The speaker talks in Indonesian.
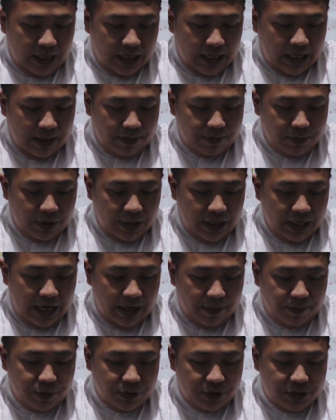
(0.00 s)

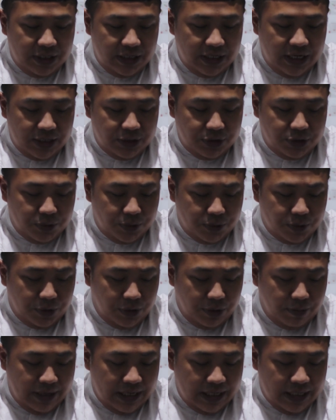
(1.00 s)
Alhamdulillah puji dan
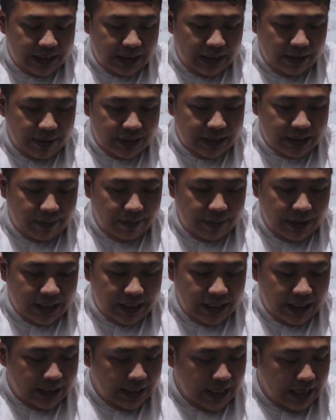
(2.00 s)
syukur mari sama-sama
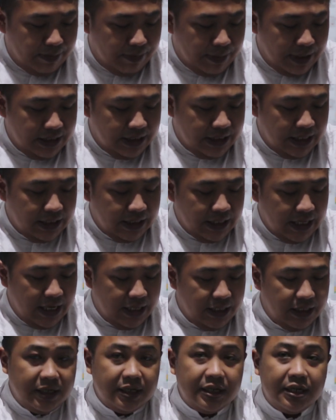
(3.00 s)
kita
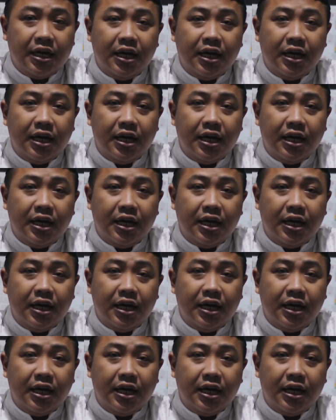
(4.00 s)
panjatkan